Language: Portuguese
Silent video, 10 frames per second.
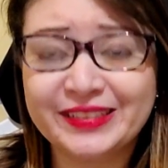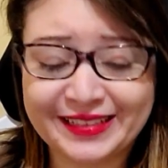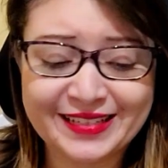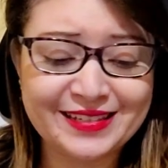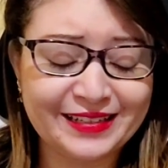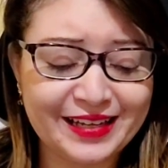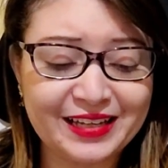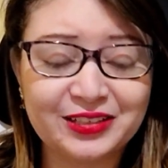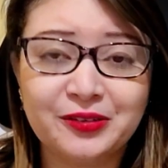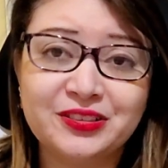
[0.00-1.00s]
certeza,
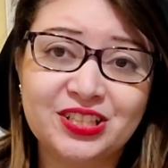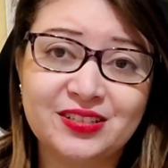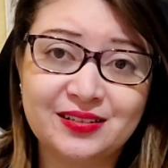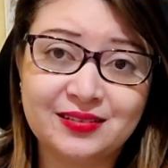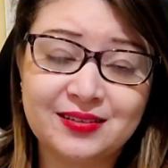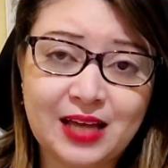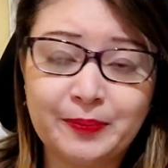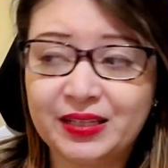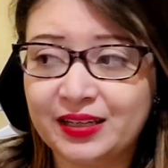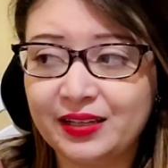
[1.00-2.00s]
né? Então a gente, vocês
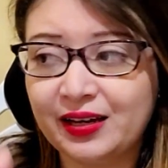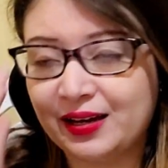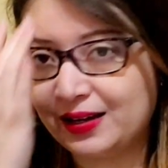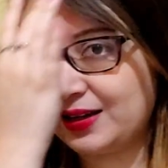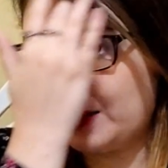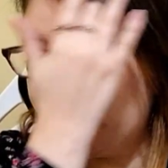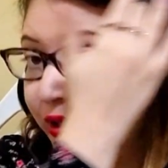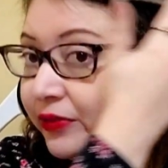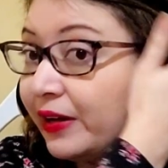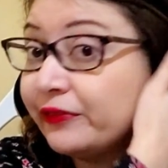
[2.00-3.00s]
sabem que a, a
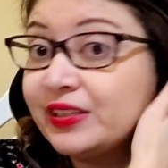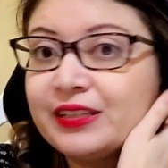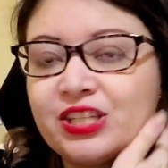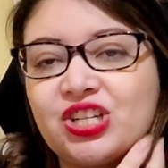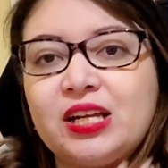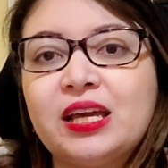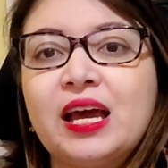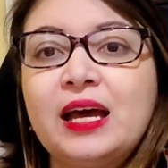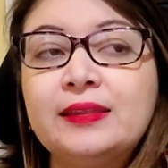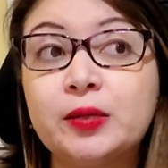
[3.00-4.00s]
biografia, a vida da Jane
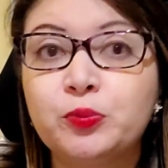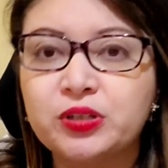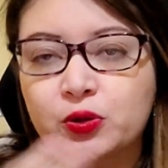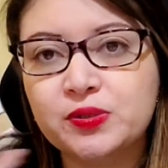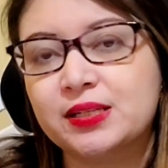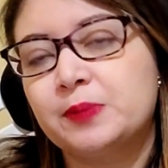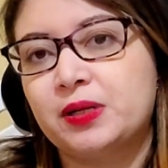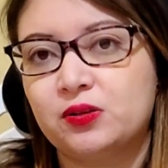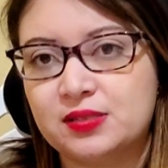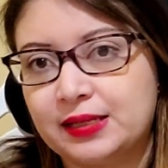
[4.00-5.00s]
tem muita coisa aqui
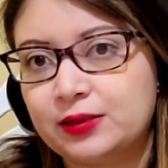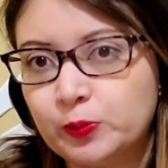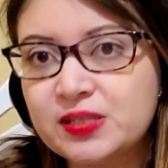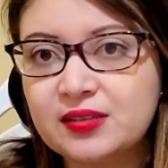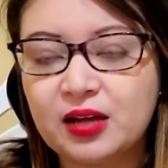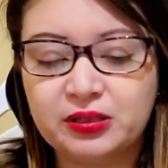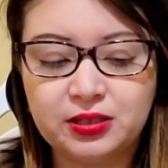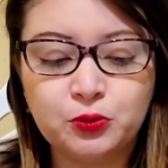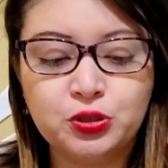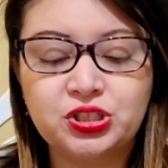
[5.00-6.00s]
para nós ainda é um mistério
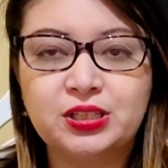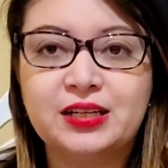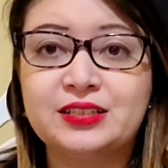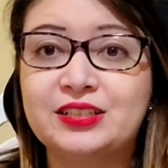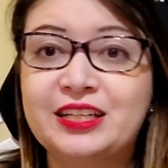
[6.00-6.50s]
até hoje, né?